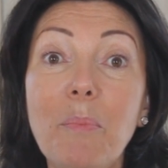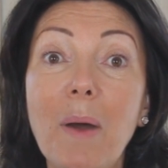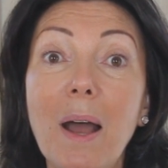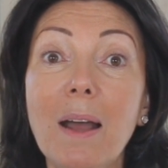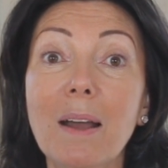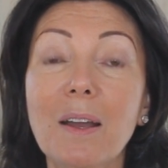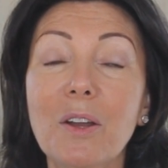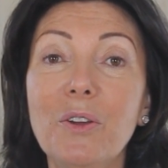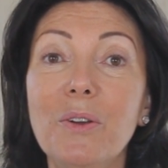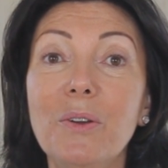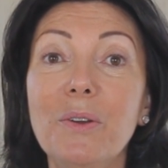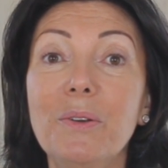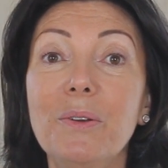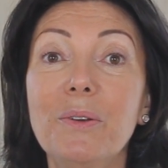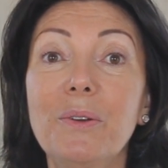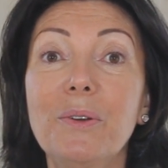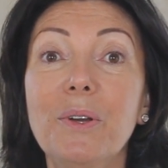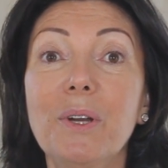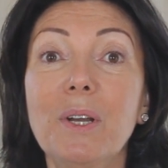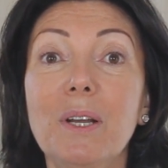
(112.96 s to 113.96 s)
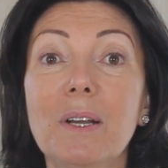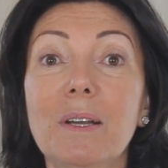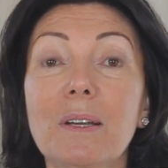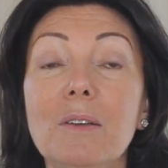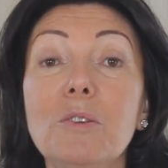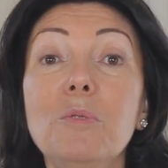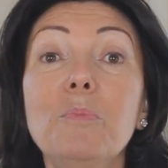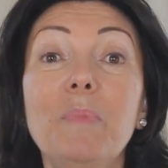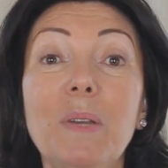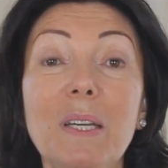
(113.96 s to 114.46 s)
par euh,
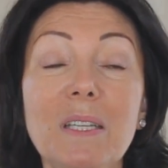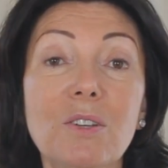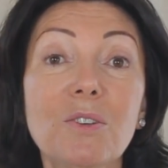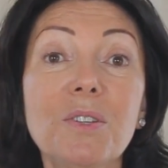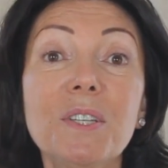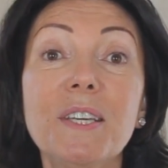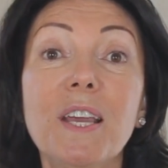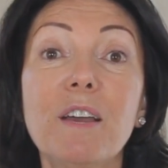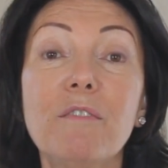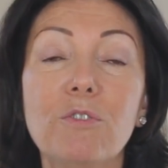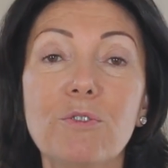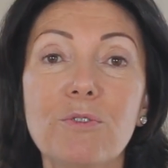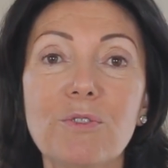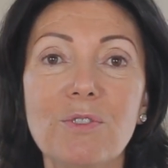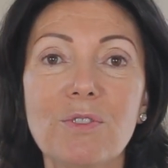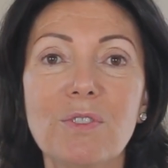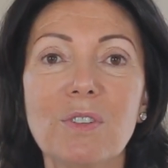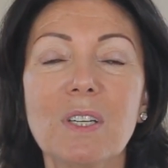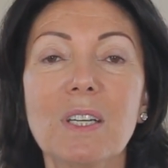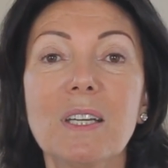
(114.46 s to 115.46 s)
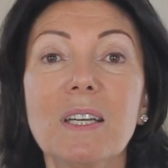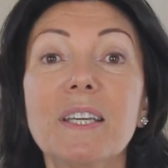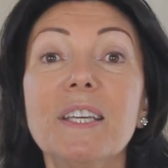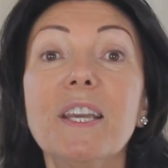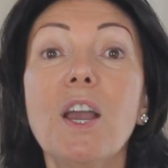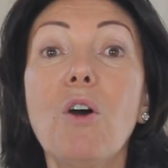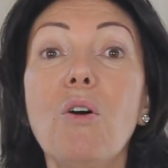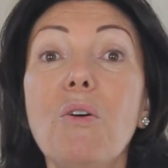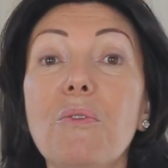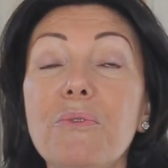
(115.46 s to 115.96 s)
une personne qui avance,
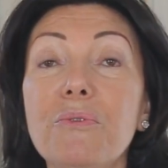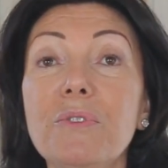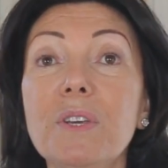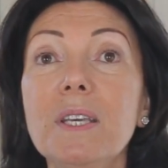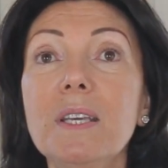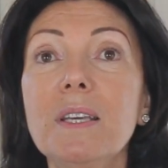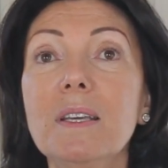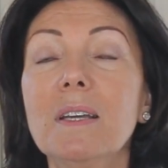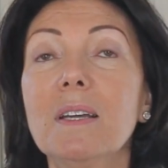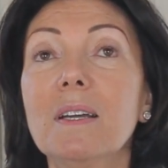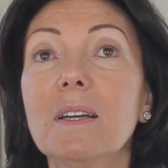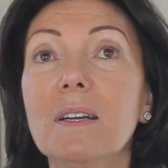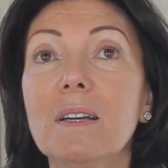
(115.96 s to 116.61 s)
qui a envie,